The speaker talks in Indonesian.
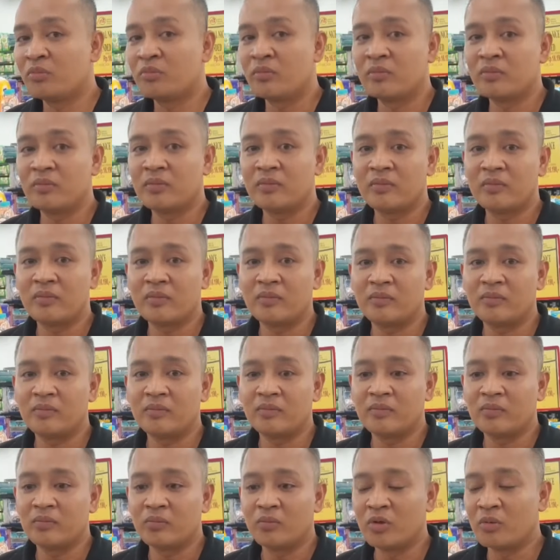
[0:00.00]
mungkin belum
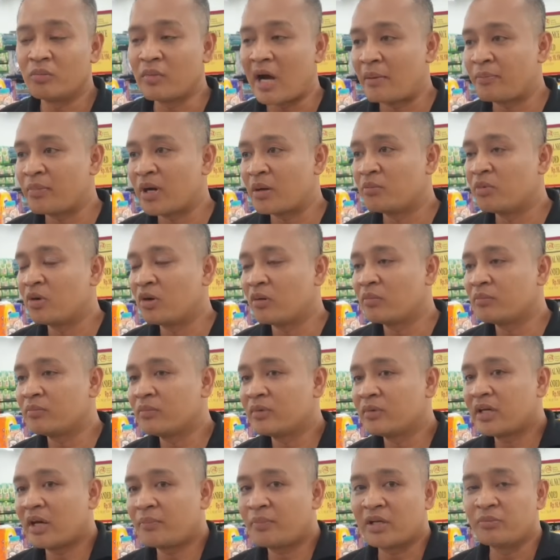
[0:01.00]
belum
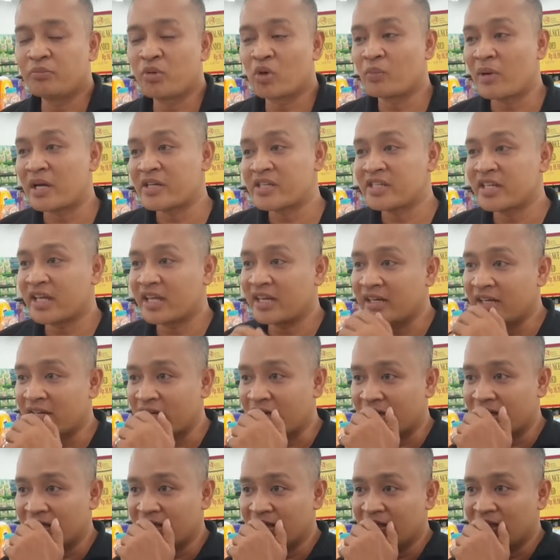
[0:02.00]
apa belum dapat
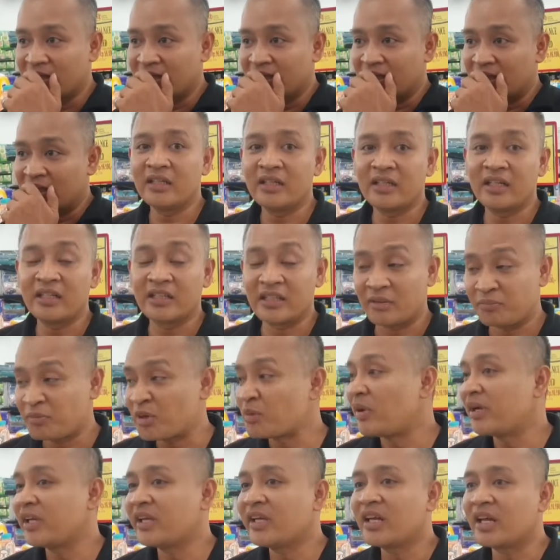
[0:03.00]
informasinya dia nanti
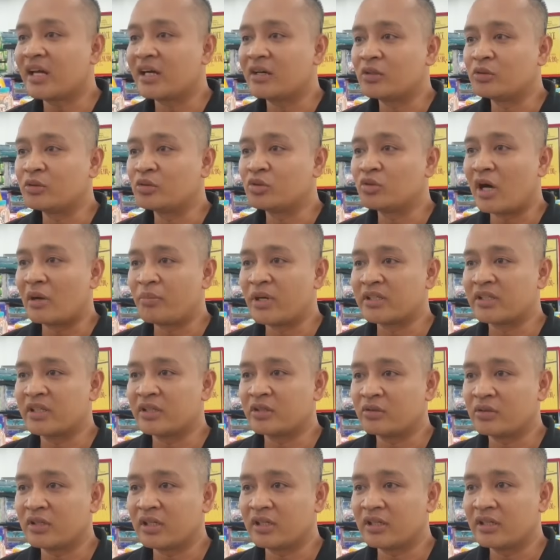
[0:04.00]
kita perbaikin lah
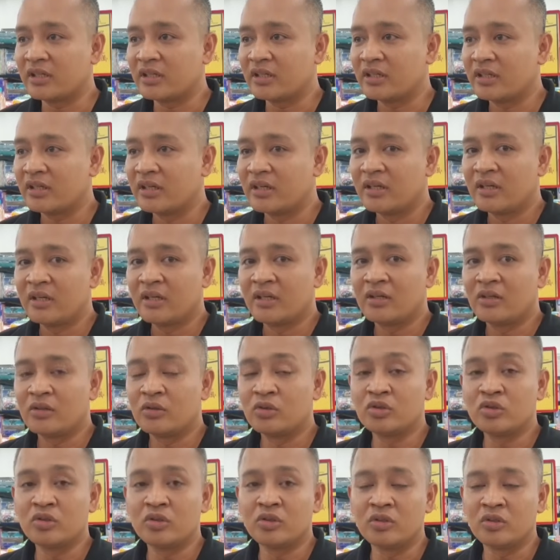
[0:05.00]
untuk apanya itu nanti
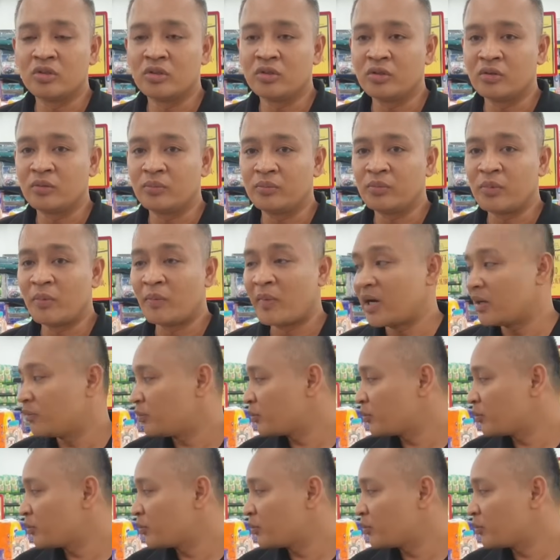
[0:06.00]
untuk